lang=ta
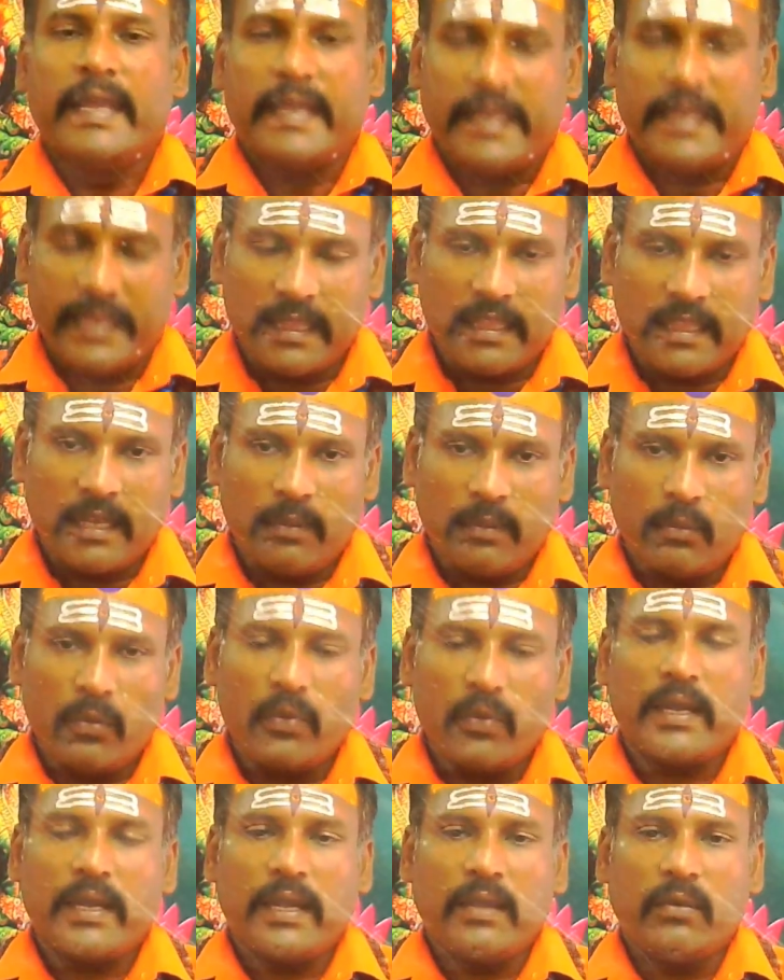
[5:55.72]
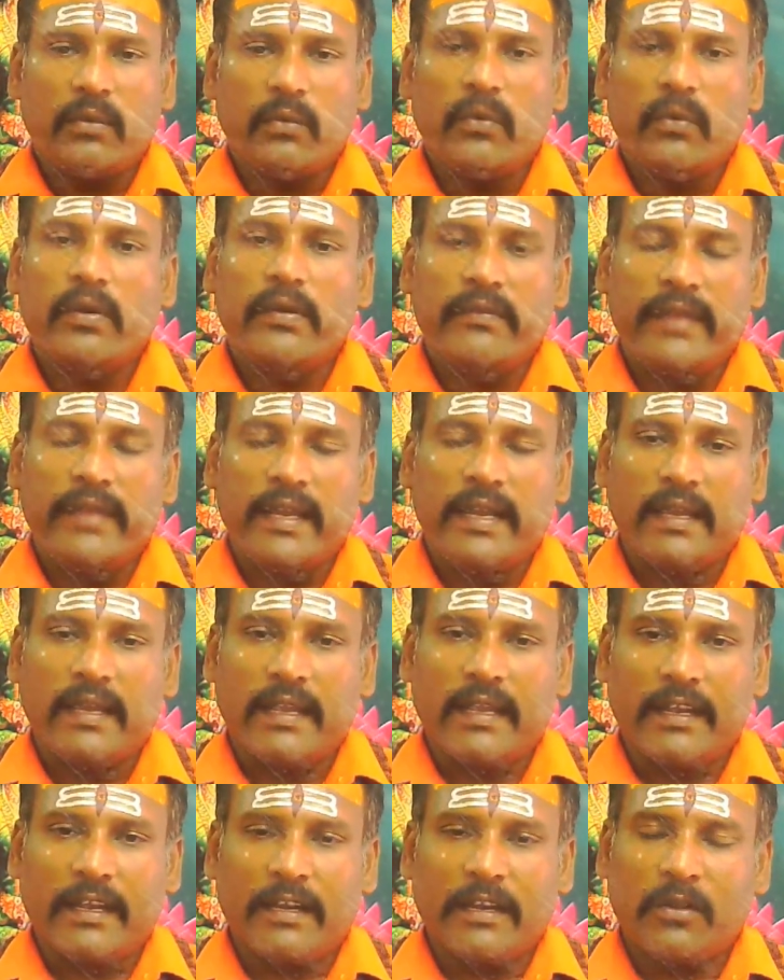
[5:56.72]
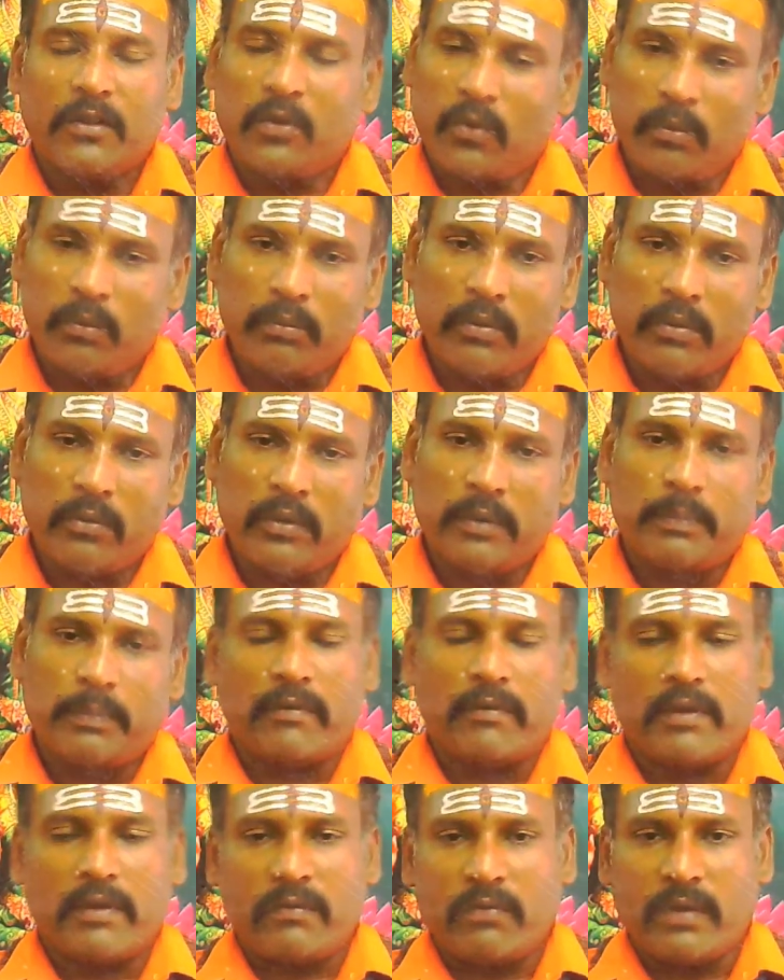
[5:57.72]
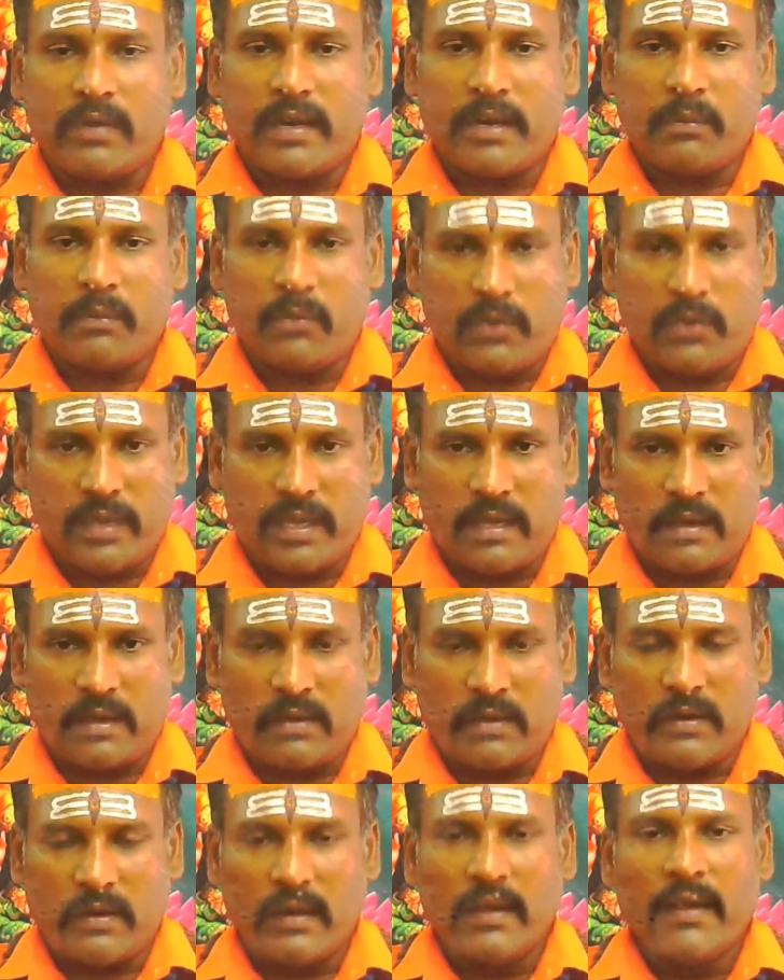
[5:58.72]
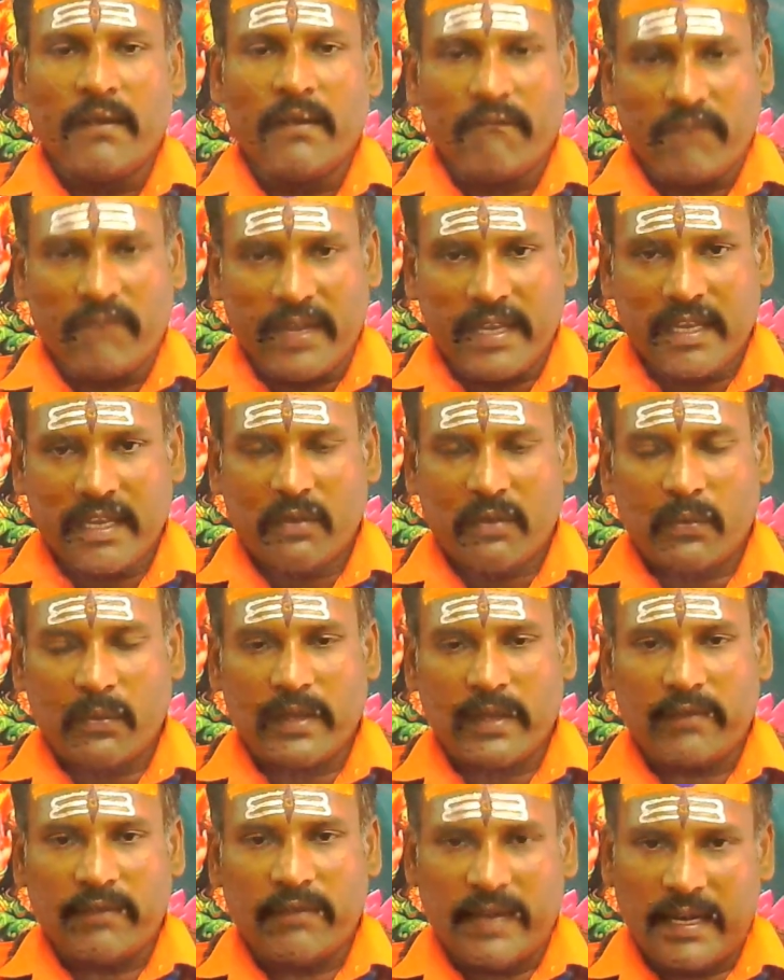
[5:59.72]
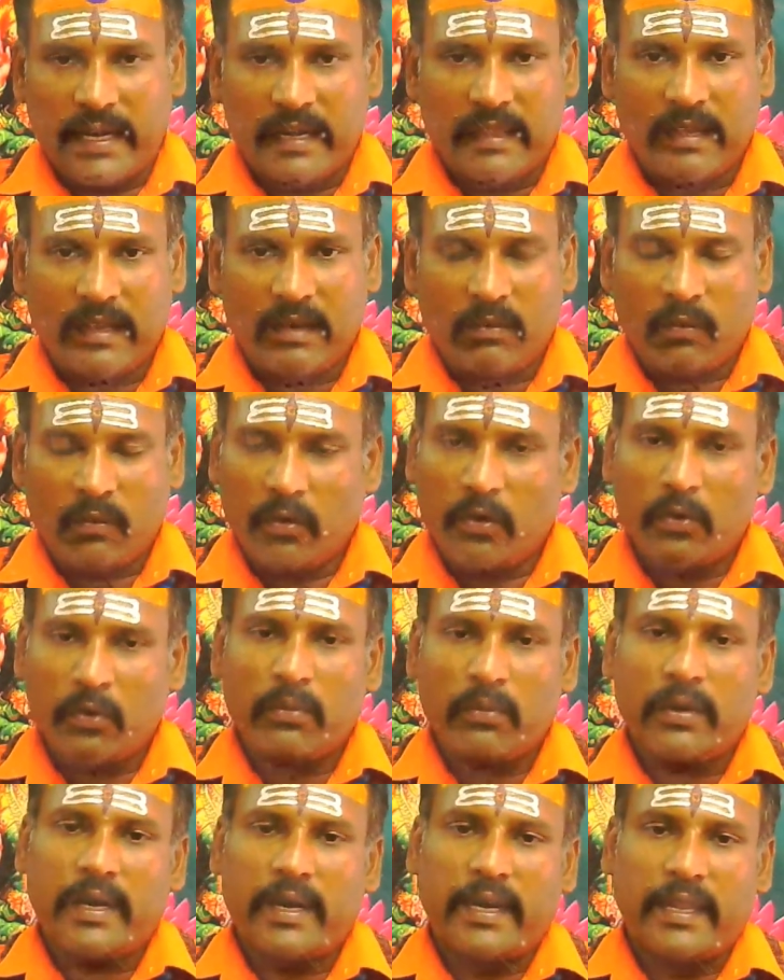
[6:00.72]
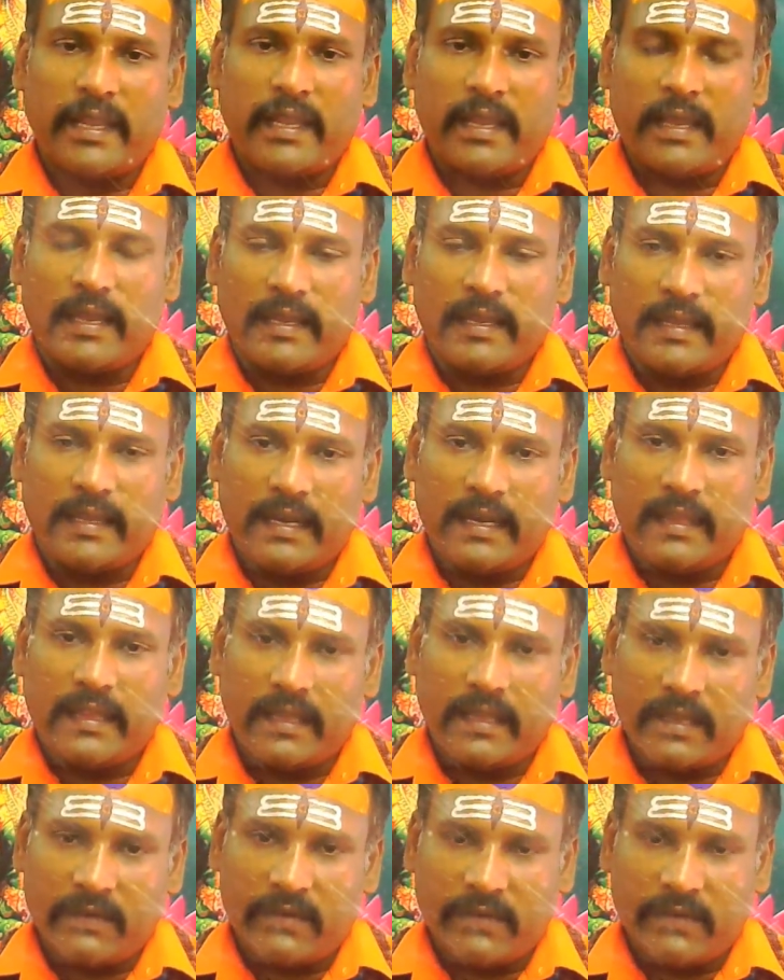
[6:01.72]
இந்த மூட்டை உங்க வீட்டுல இருக்கிறது ரொம்ப ஒரு பவர்ஃபுல்லான மூட்டையா இருக்கும் பக்கெட் உடைய வேண்டுதல் ஒரு முறை நீங்க எழுதி அதுல